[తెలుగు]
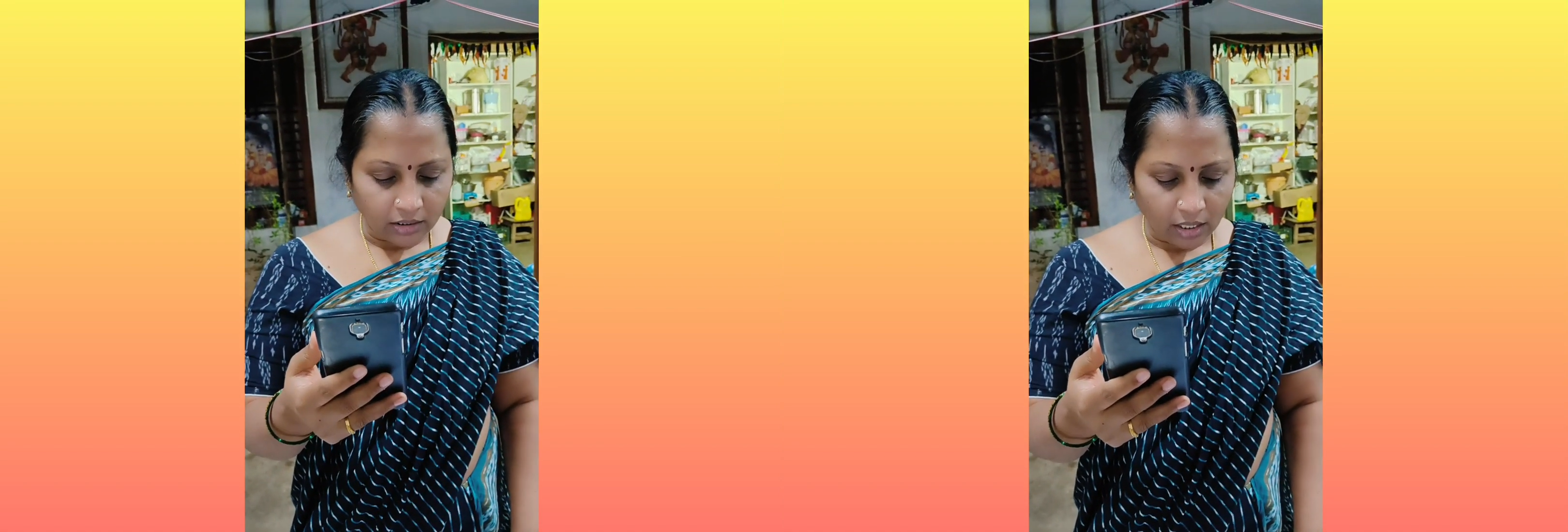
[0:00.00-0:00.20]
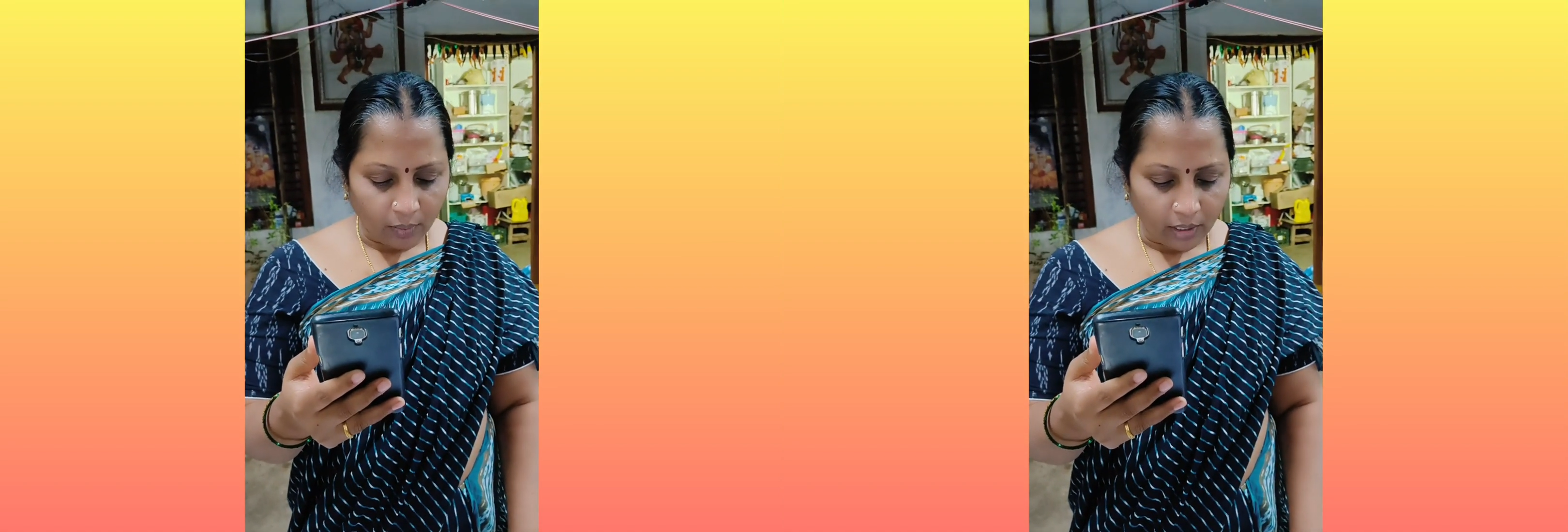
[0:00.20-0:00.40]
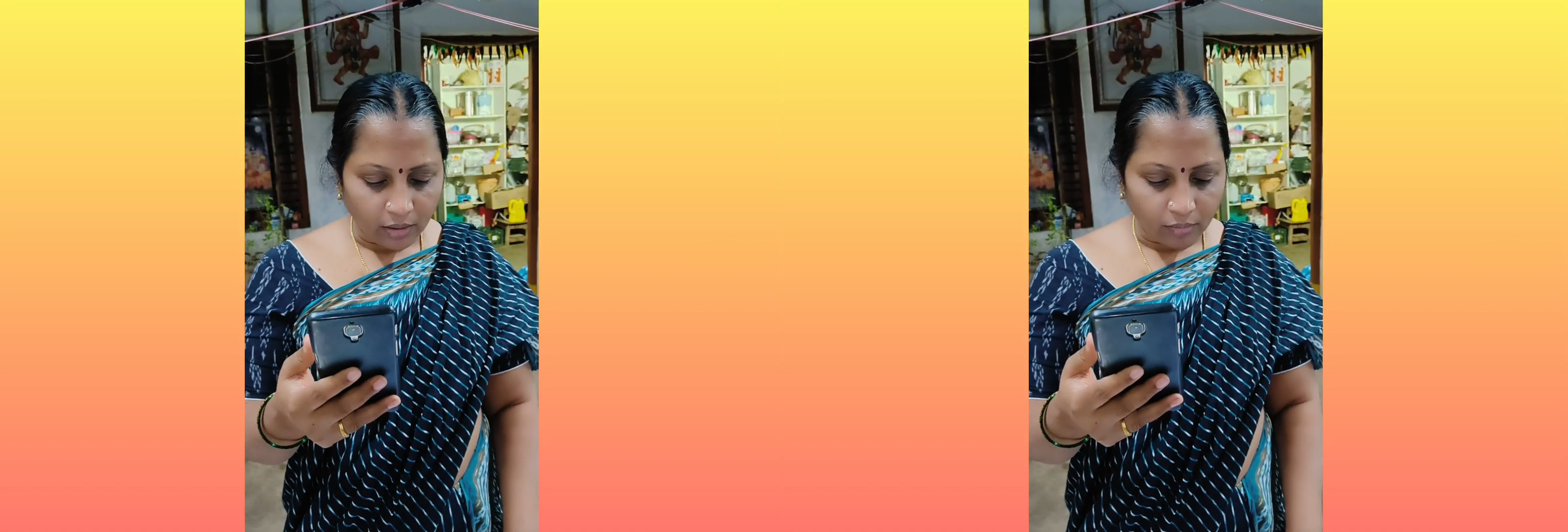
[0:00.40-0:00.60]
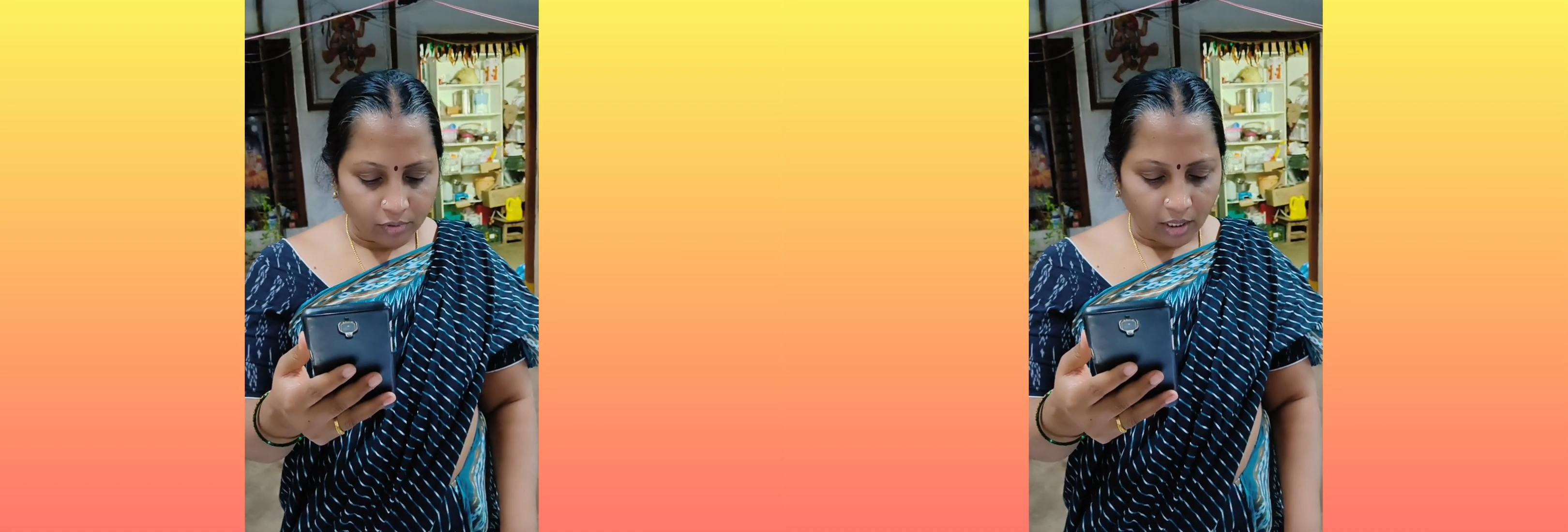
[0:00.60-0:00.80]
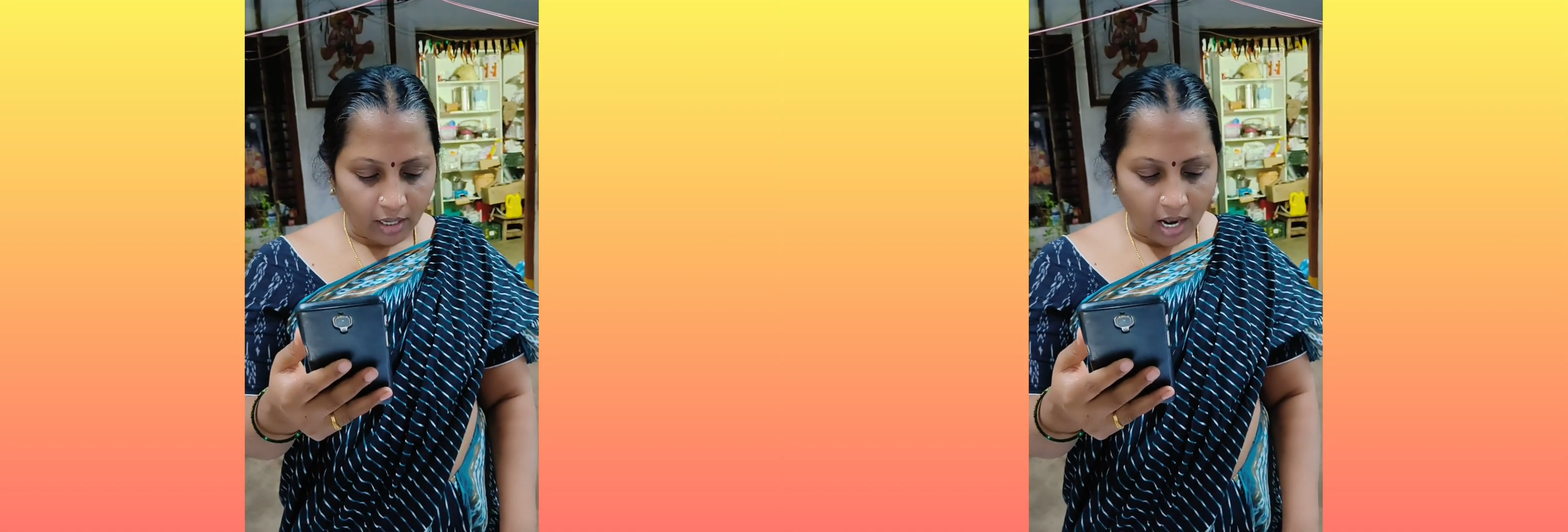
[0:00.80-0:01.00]

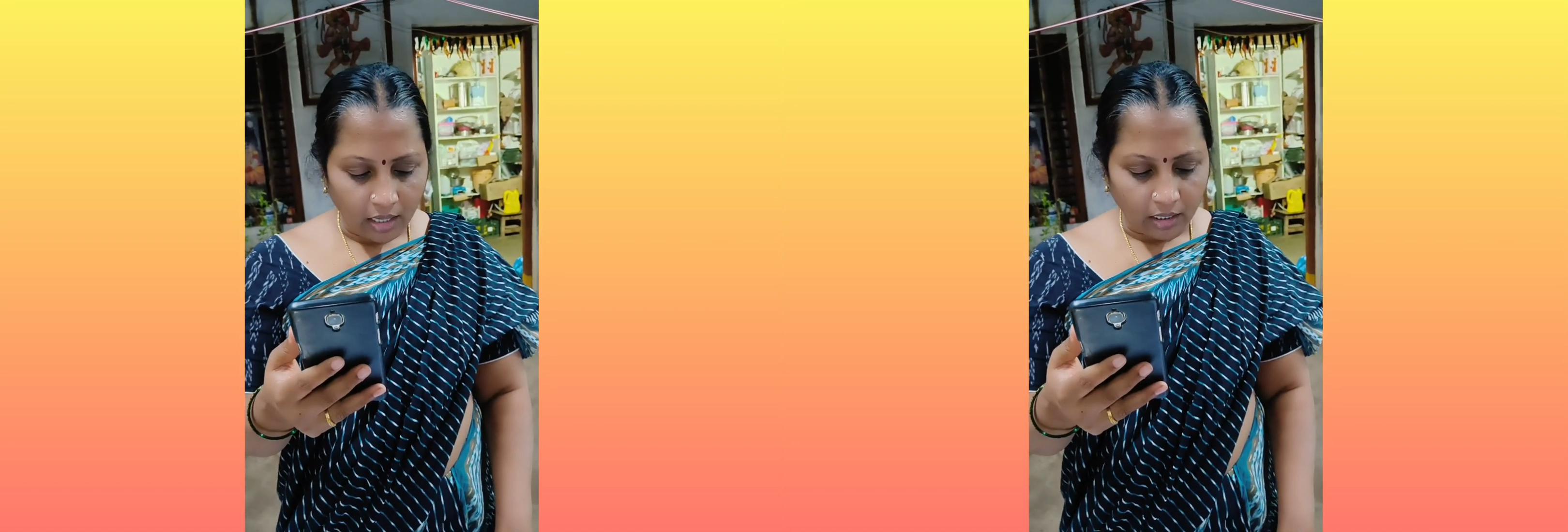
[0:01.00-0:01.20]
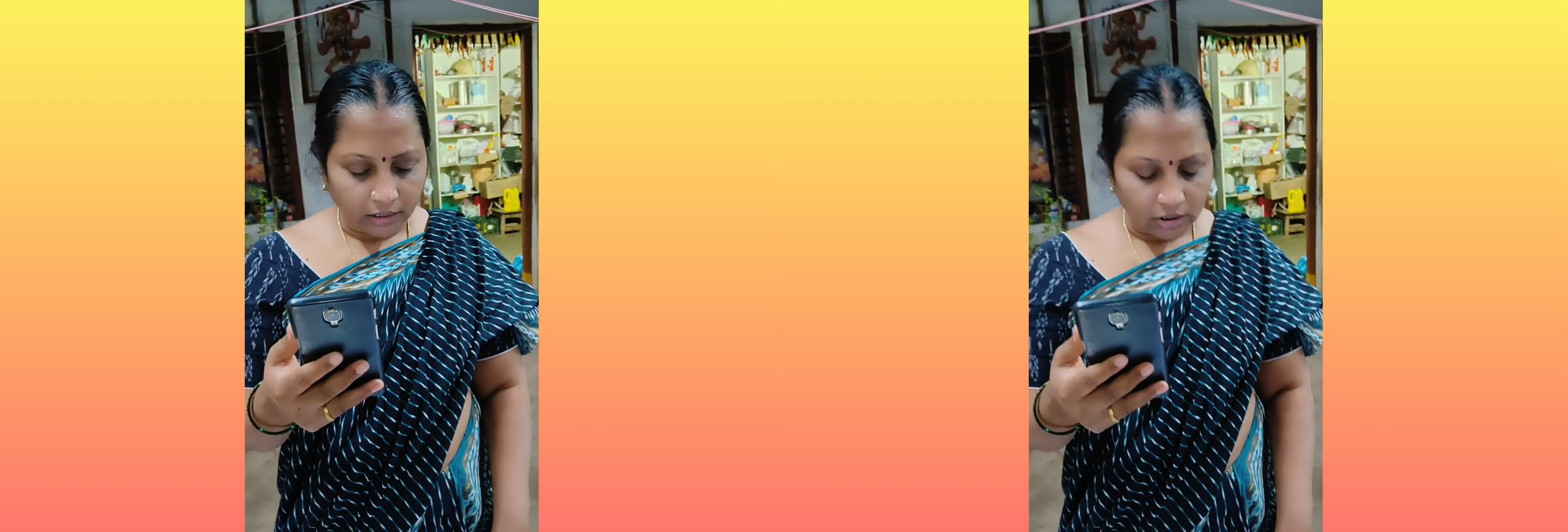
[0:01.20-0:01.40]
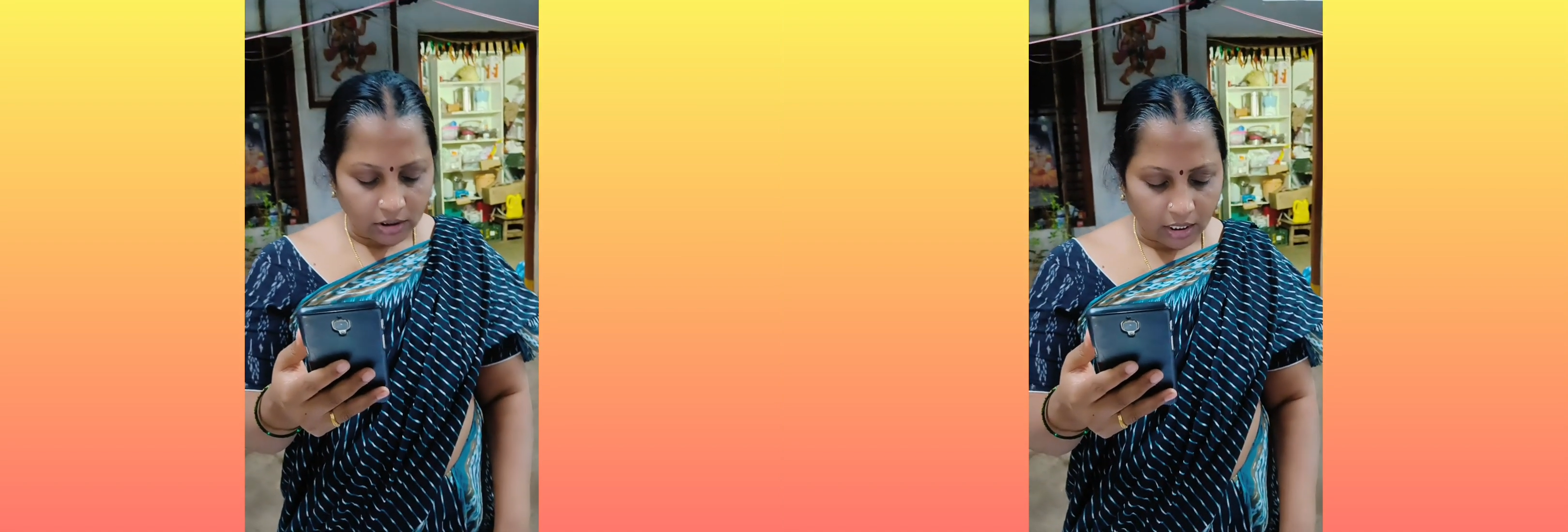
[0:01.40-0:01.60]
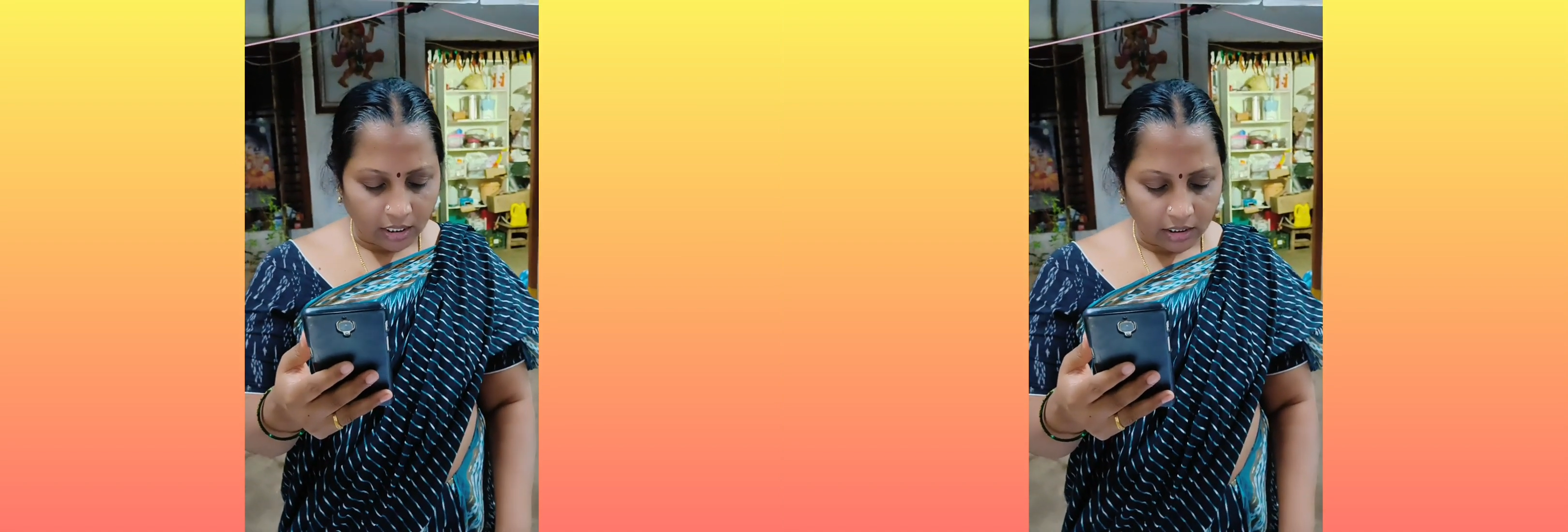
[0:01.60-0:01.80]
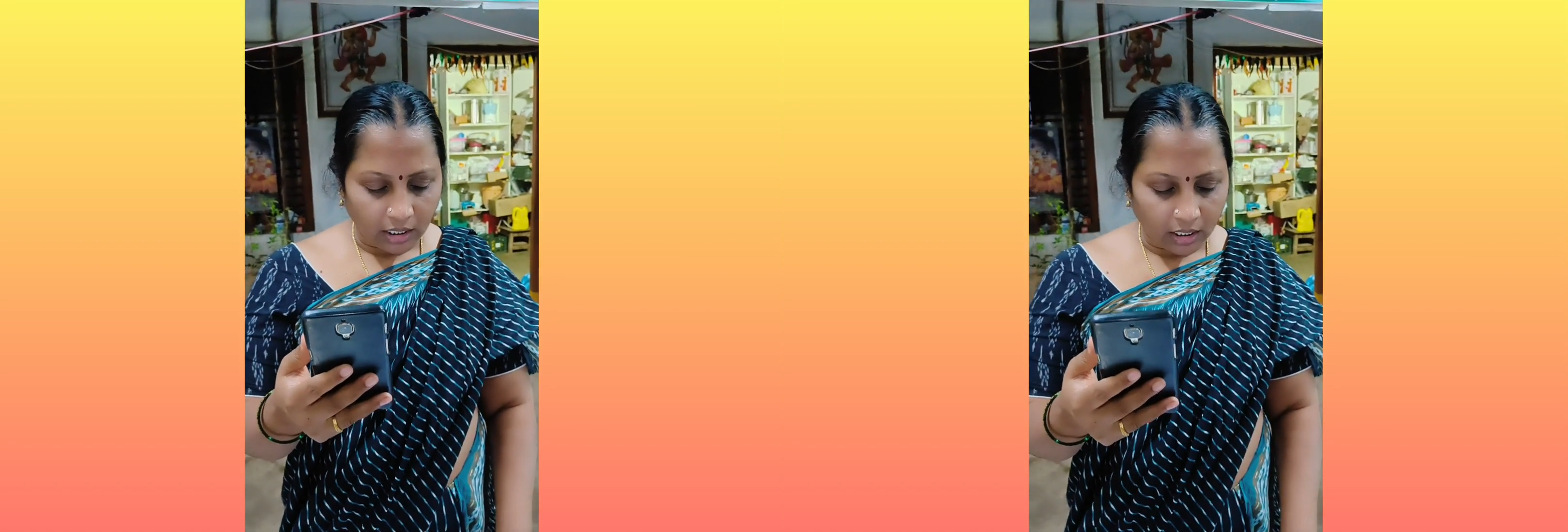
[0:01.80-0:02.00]
వయోవృద్ధులకు ఆకలి
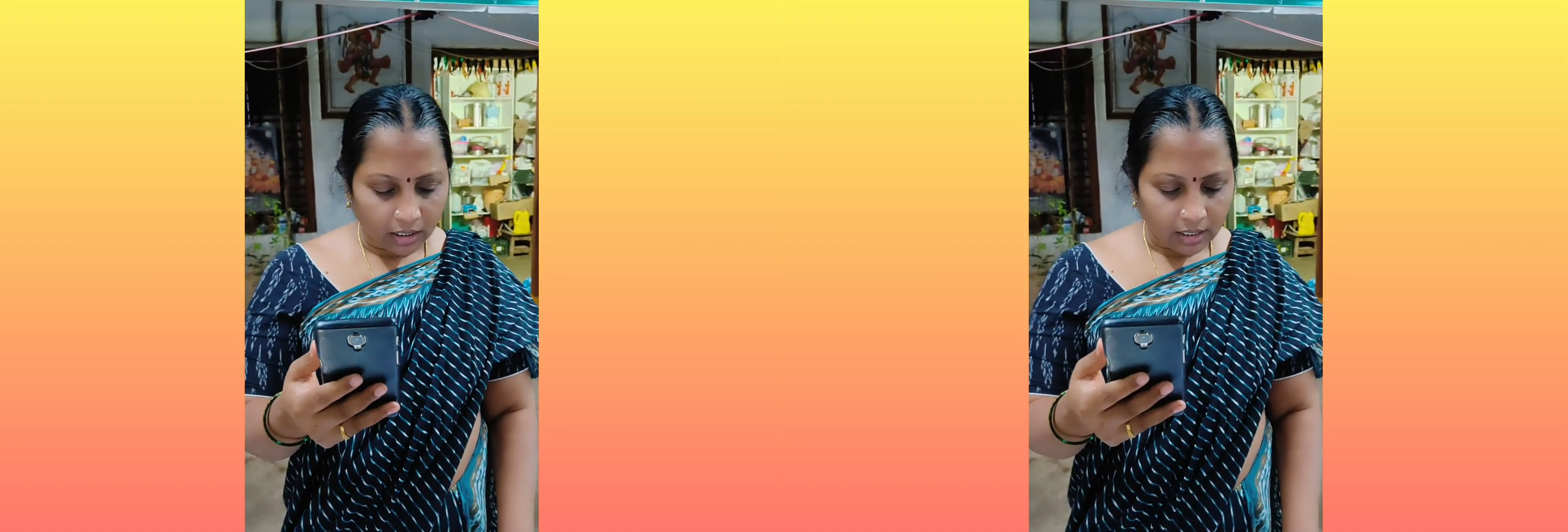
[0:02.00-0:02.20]
తీర్చడానికి